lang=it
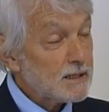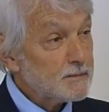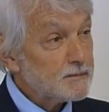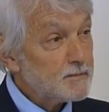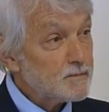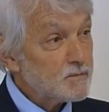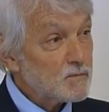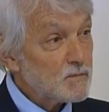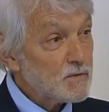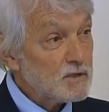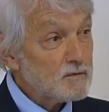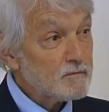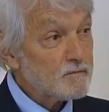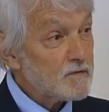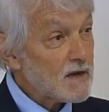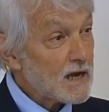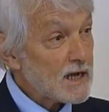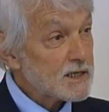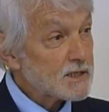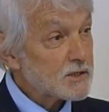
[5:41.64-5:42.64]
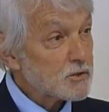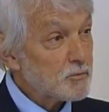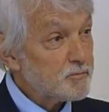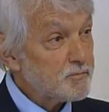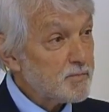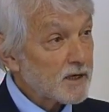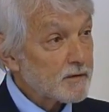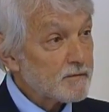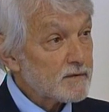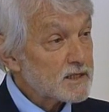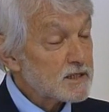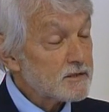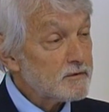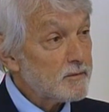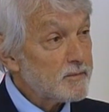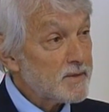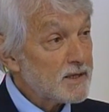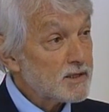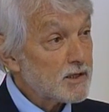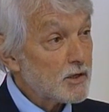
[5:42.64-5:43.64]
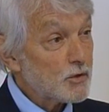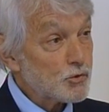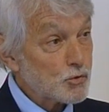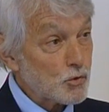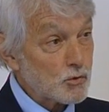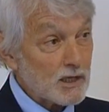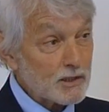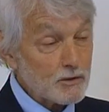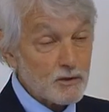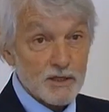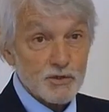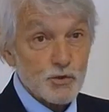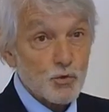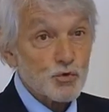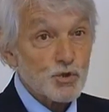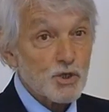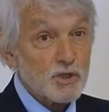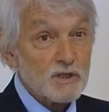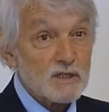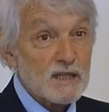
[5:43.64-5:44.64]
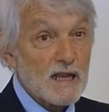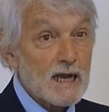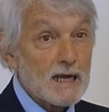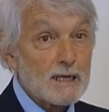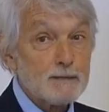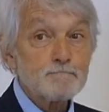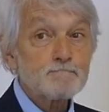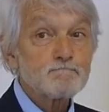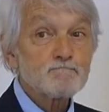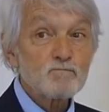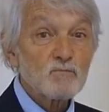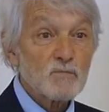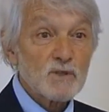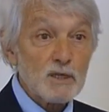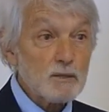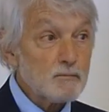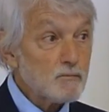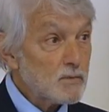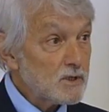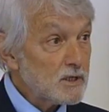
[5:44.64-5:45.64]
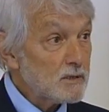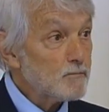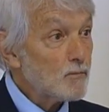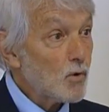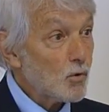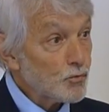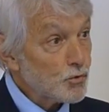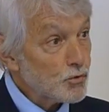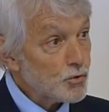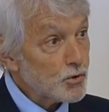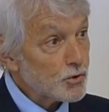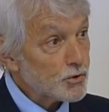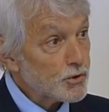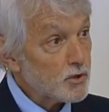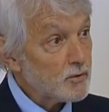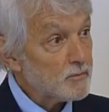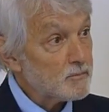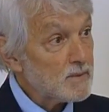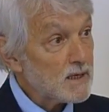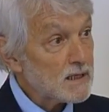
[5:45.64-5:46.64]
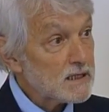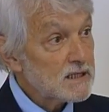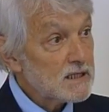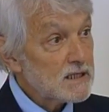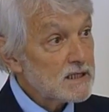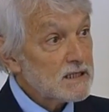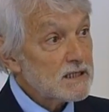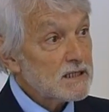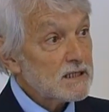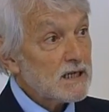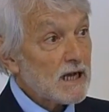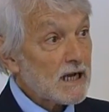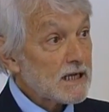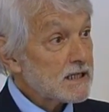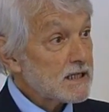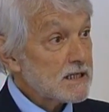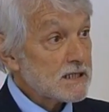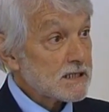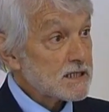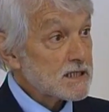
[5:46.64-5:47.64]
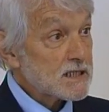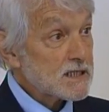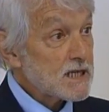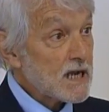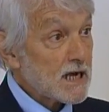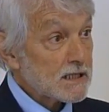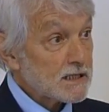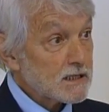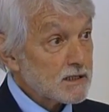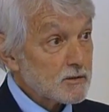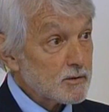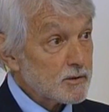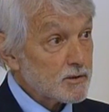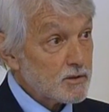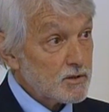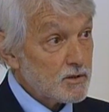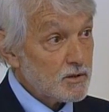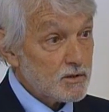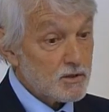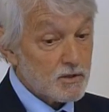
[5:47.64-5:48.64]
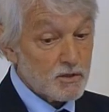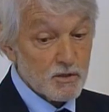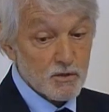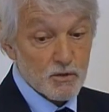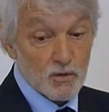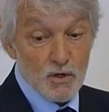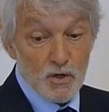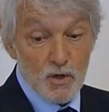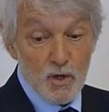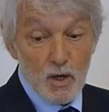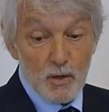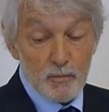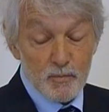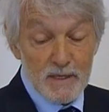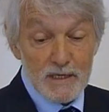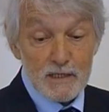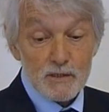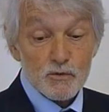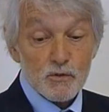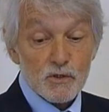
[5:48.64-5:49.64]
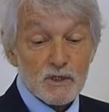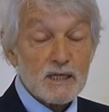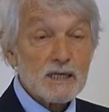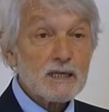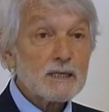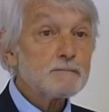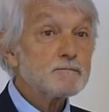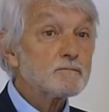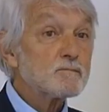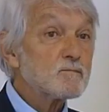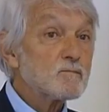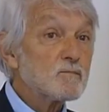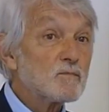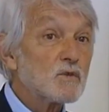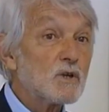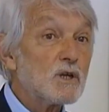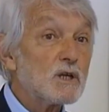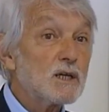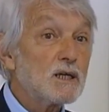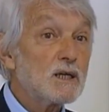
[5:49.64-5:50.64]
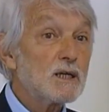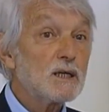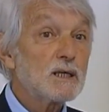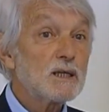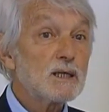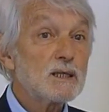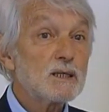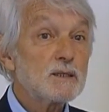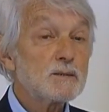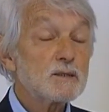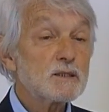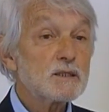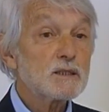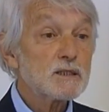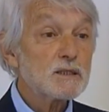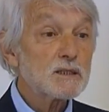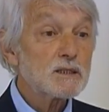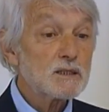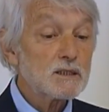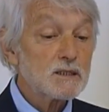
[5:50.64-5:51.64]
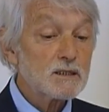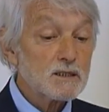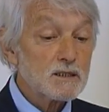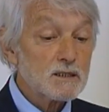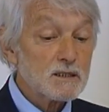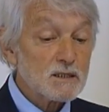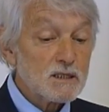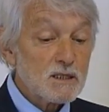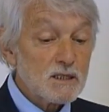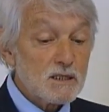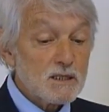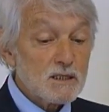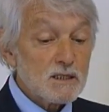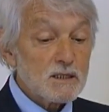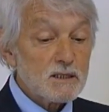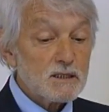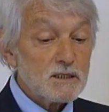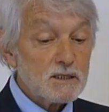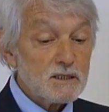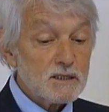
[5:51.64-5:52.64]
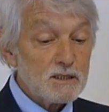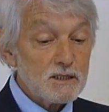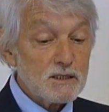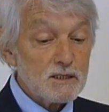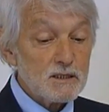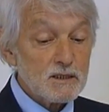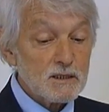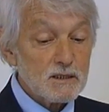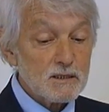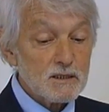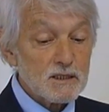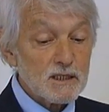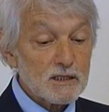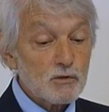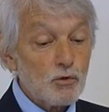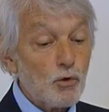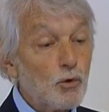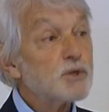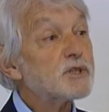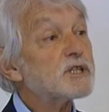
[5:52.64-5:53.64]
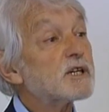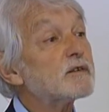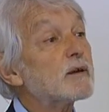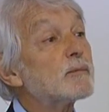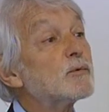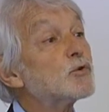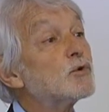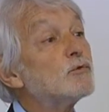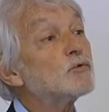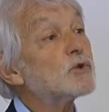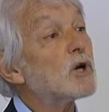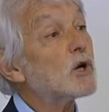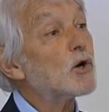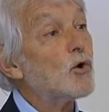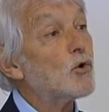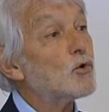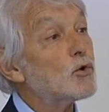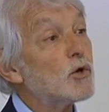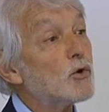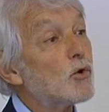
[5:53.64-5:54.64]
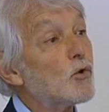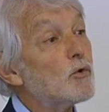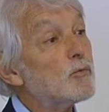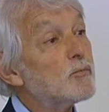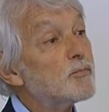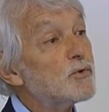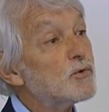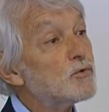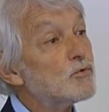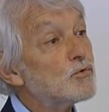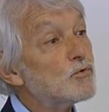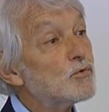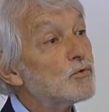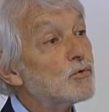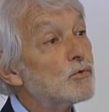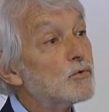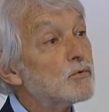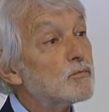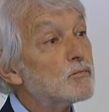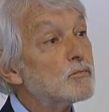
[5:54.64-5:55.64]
ha mm, invaso pervasivamente non soltanto la società, il, il mondo, no? ma anche i cristiani. Insomma. Io penso che eh, mm, i, i, cattolici avrebbero dovuto accoglierlo con più,